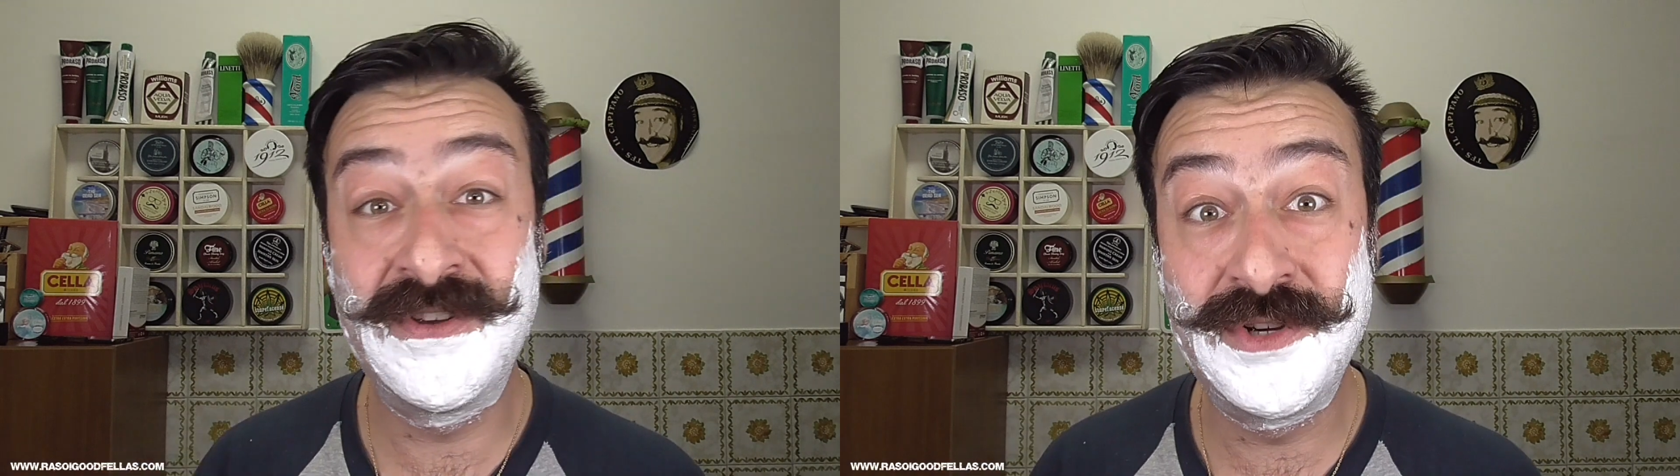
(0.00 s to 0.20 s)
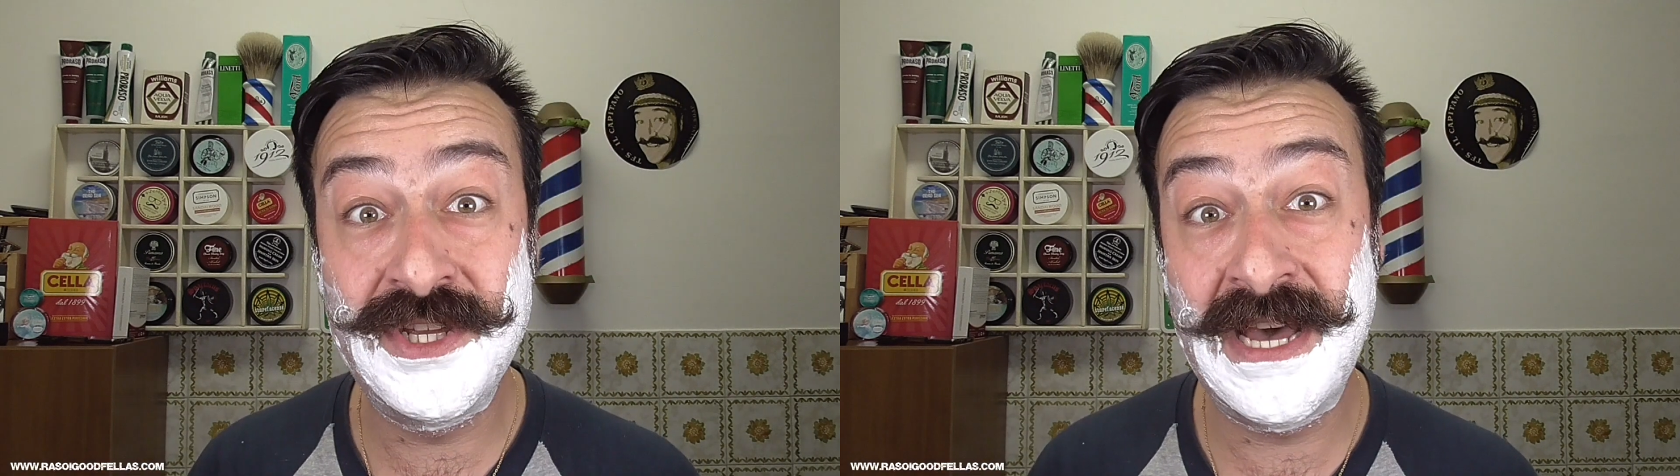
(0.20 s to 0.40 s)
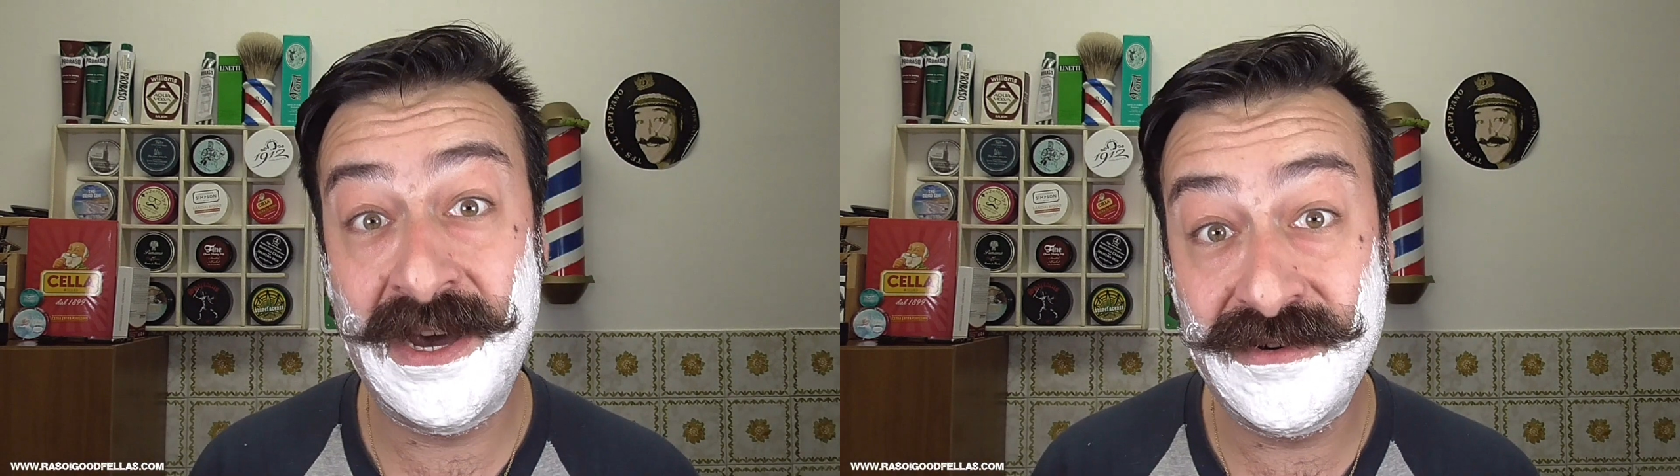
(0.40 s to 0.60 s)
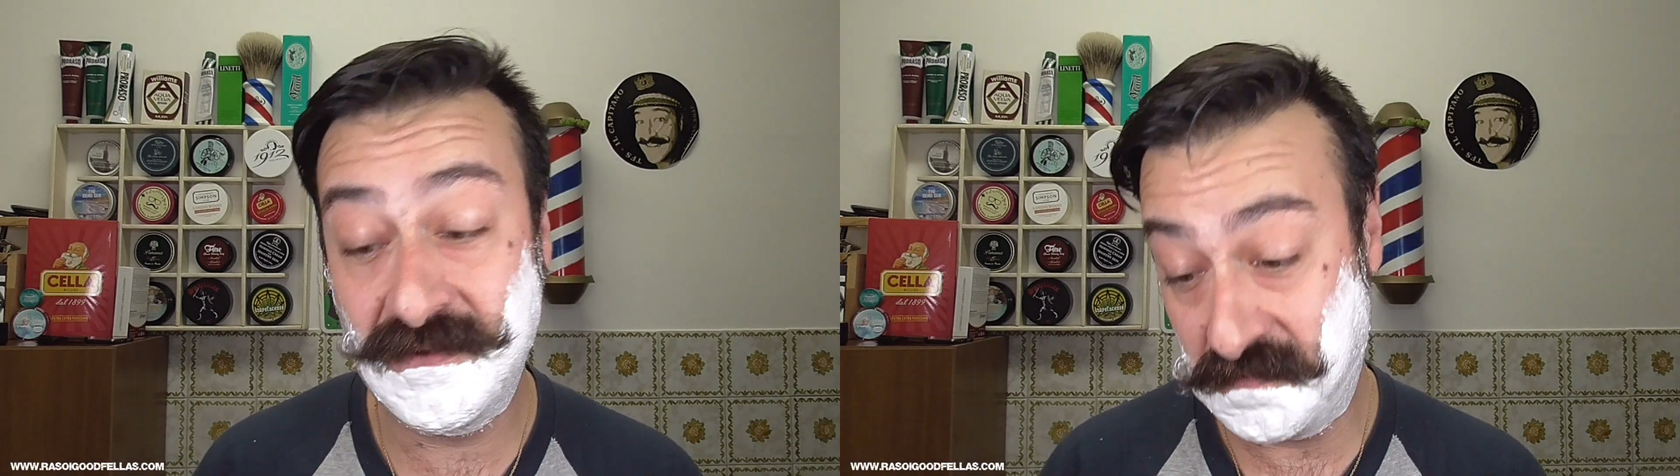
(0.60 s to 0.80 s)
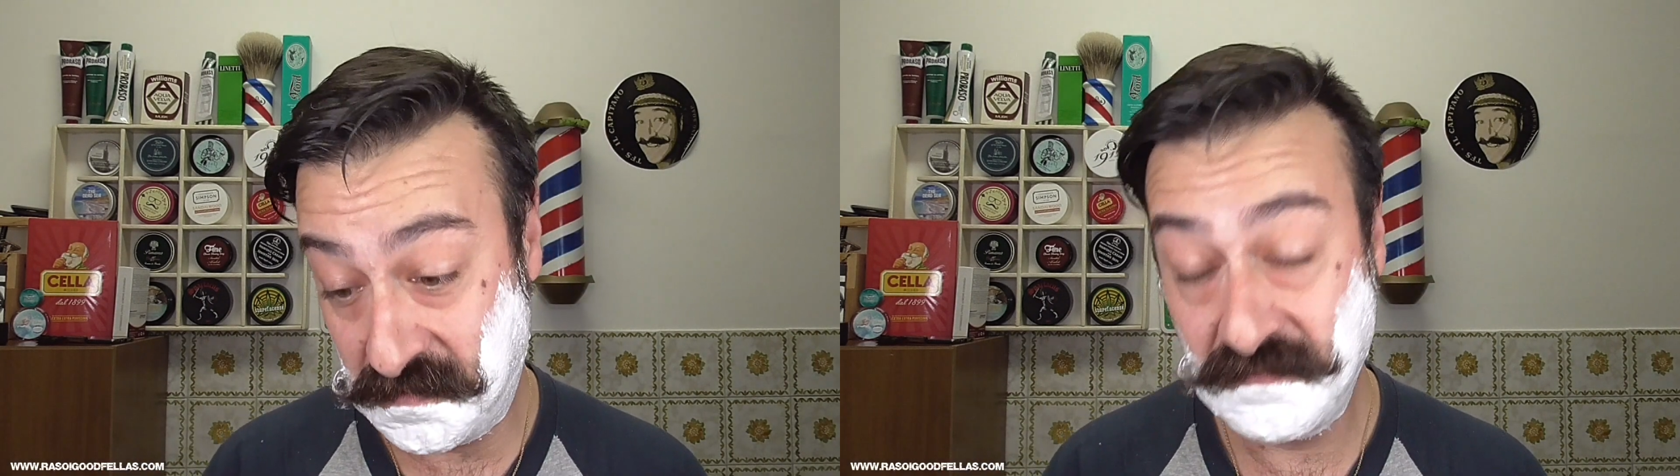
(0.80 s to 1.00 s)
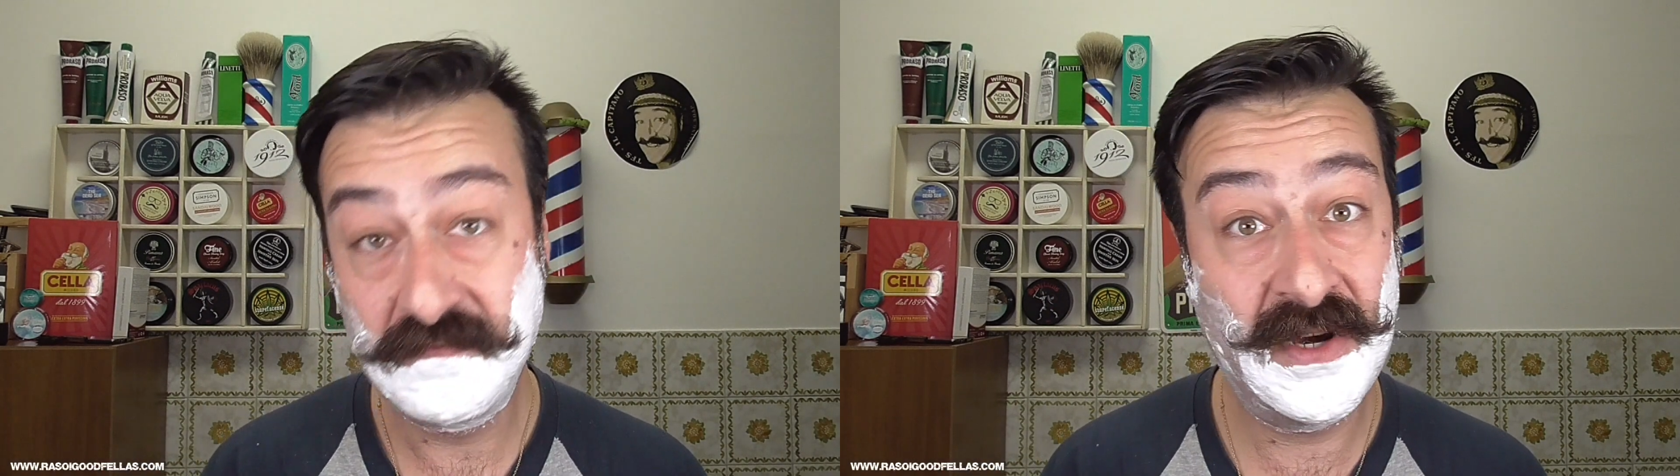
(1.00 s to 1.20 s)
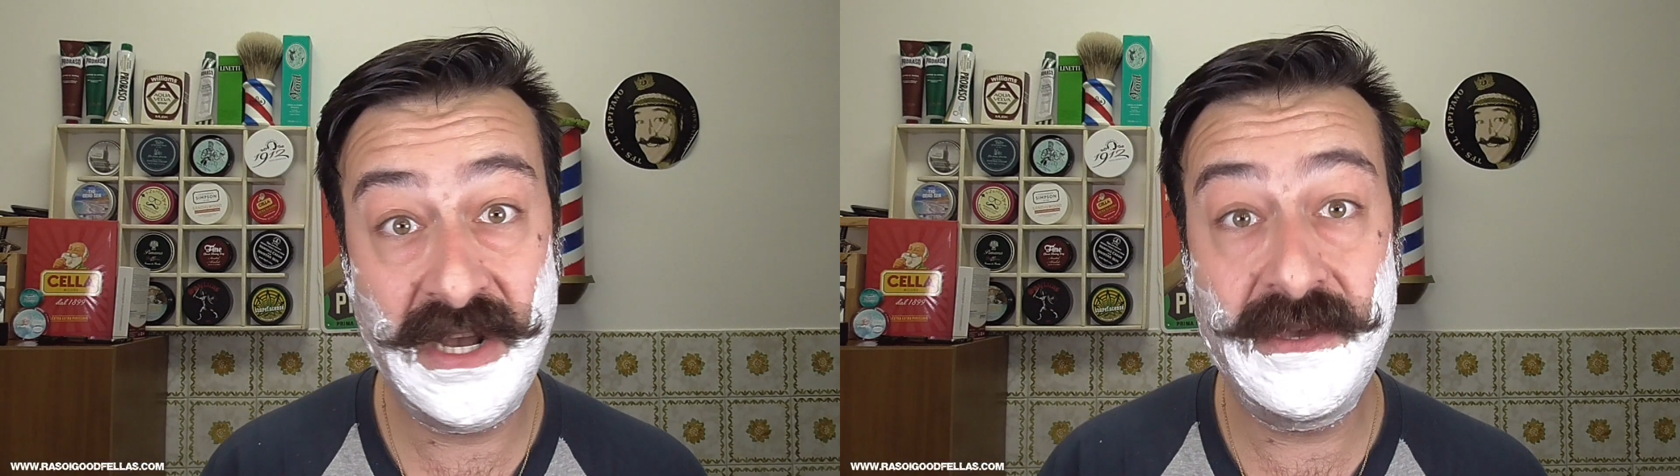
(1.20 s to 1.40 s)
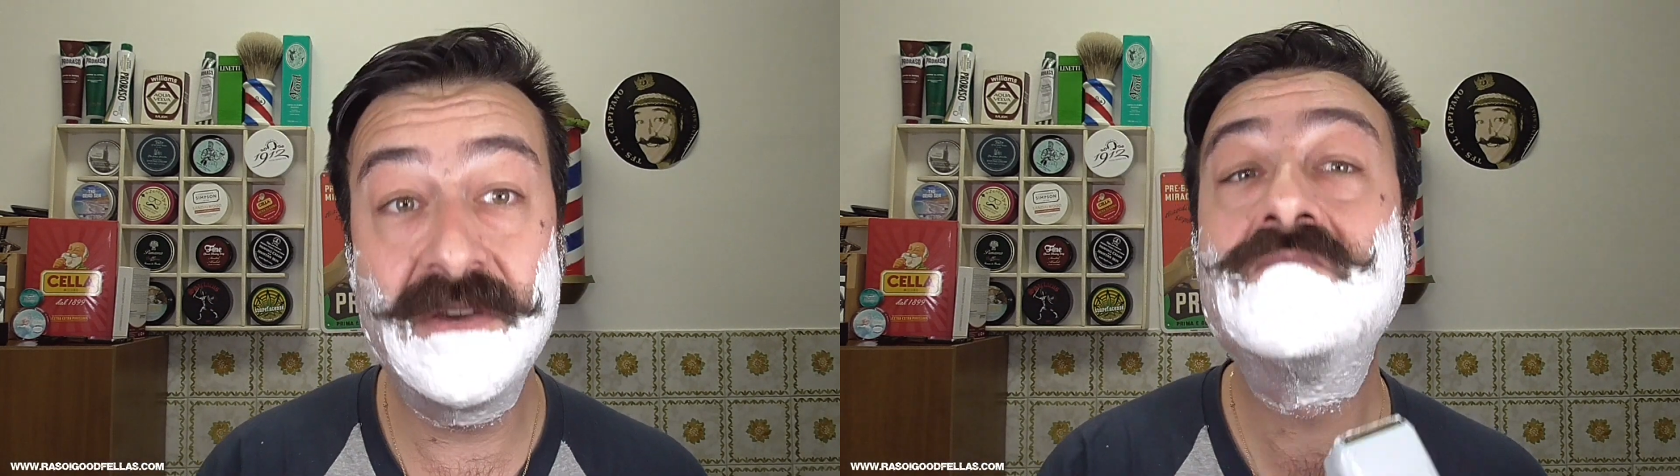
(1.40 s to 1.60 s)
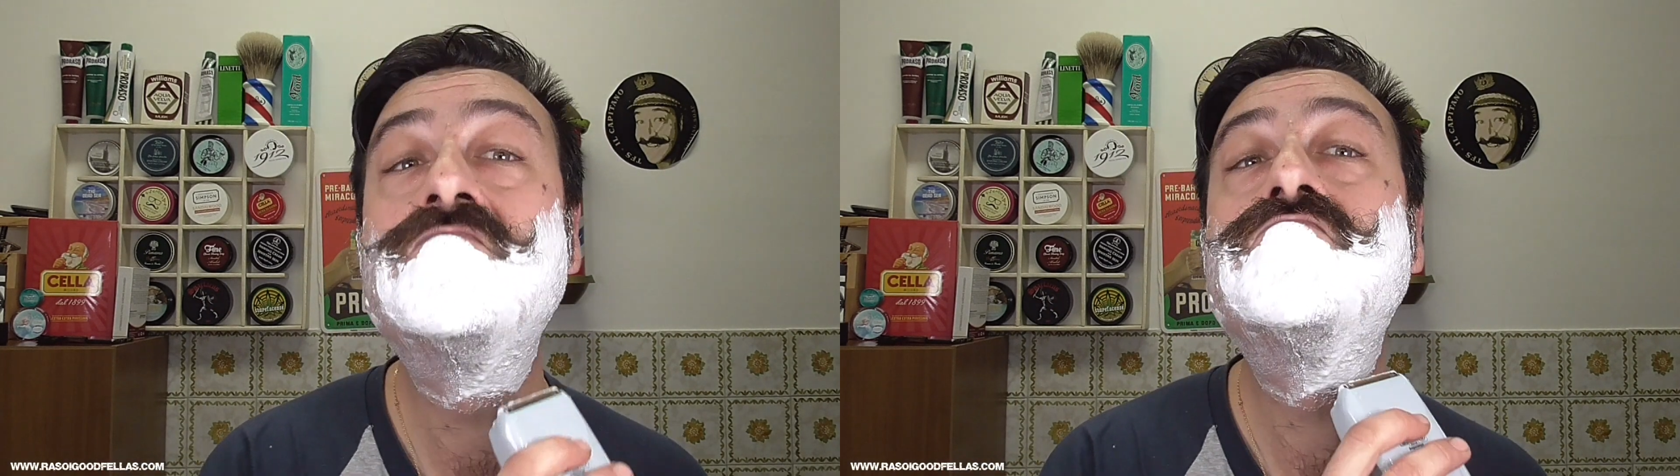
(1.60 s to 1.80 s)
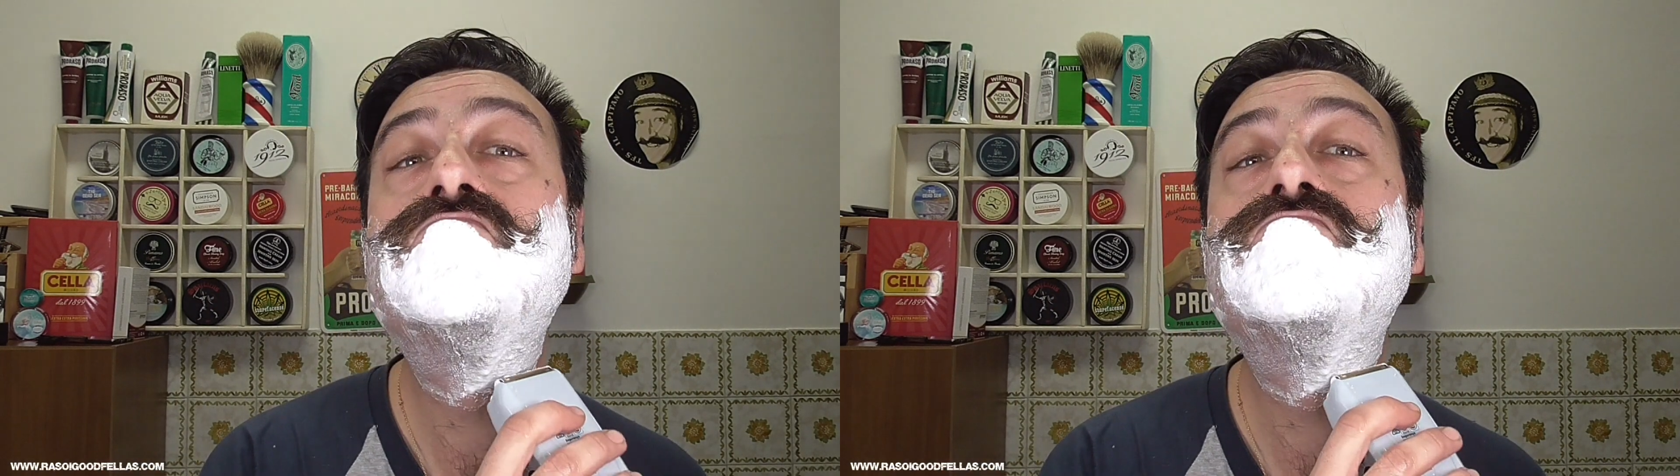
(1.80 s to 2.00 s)
è velocità, oh. Ho
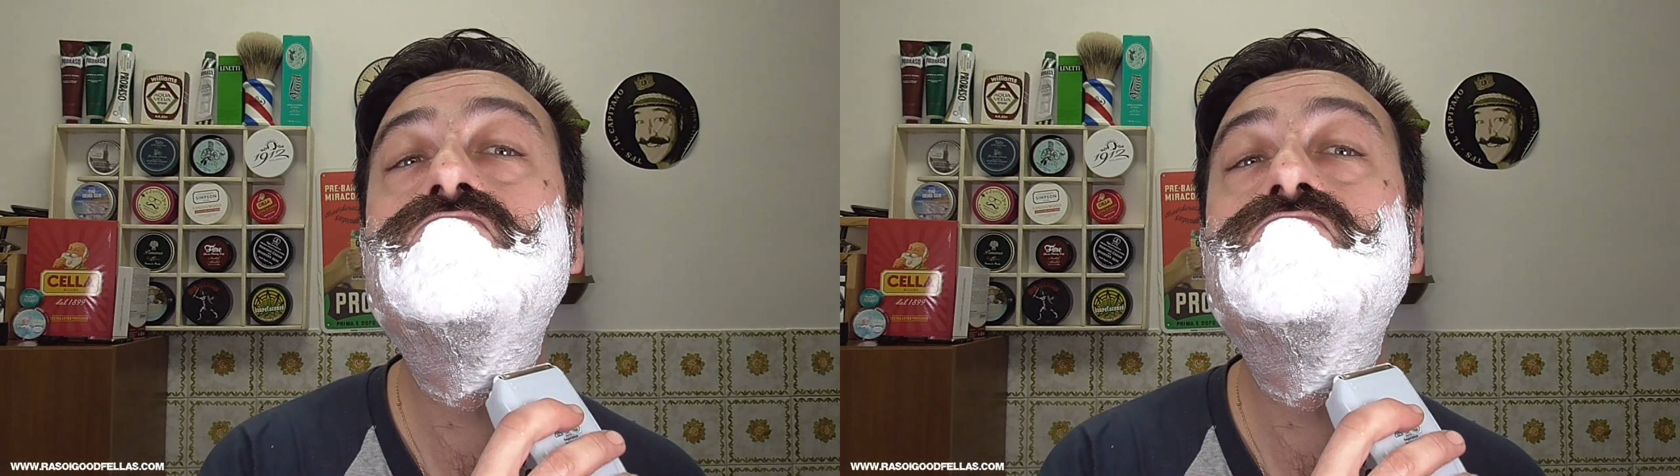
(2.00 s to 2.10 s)
capito.